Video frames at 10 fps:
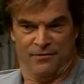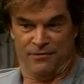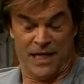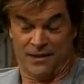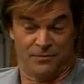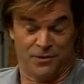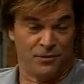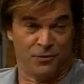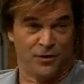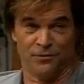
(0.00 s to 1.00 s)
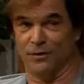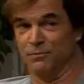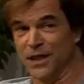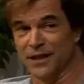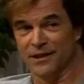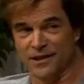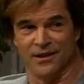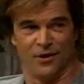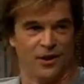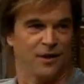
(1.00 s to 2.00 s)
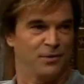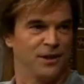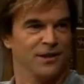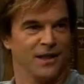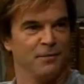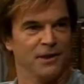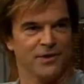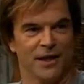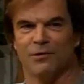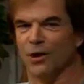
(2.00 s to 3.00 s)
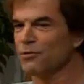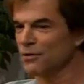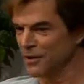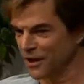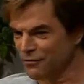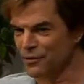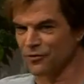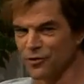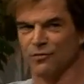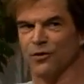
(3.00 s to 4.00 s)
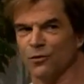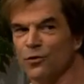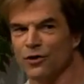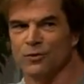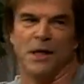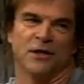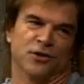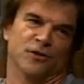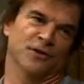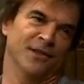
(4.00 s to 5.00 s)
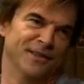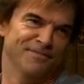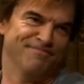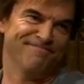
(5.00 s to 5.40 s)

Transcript: vielleicht haben sie die Worte von mir nicht genau kapiert, aber sie haben, glaube ich, begriffen, dass ich versuche, Spanisch zu singen.